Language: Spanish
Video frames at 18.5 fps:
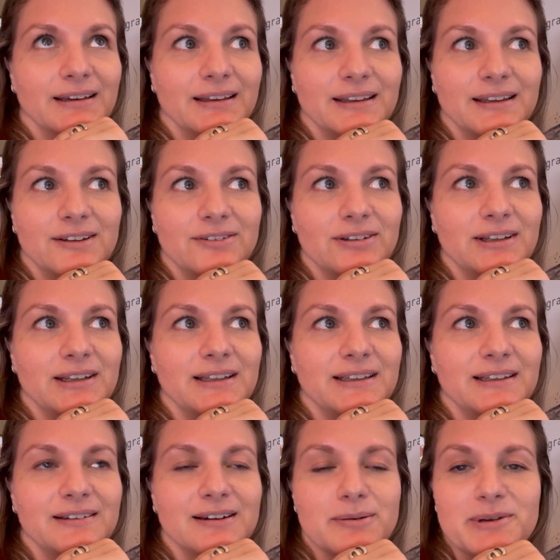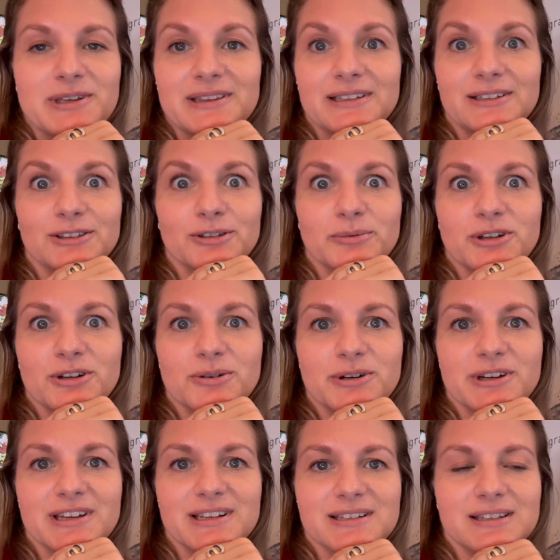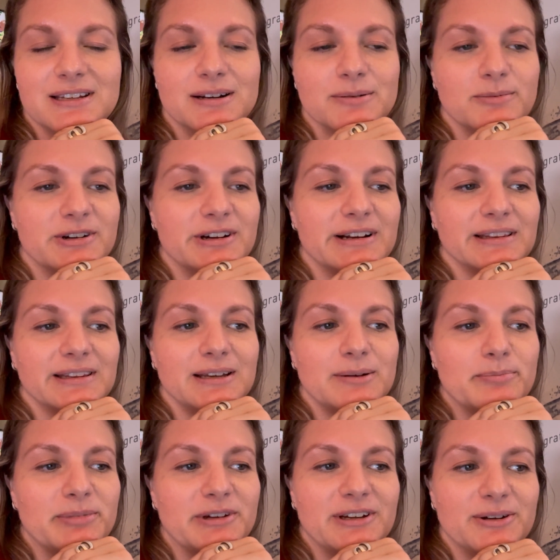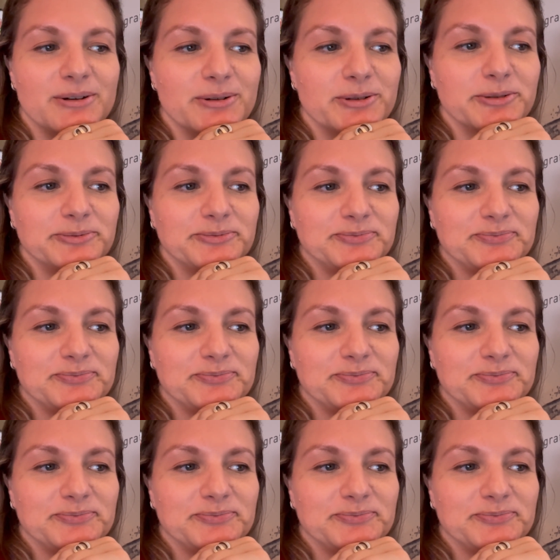Definitivamente el domingo voy a estar muerta, pero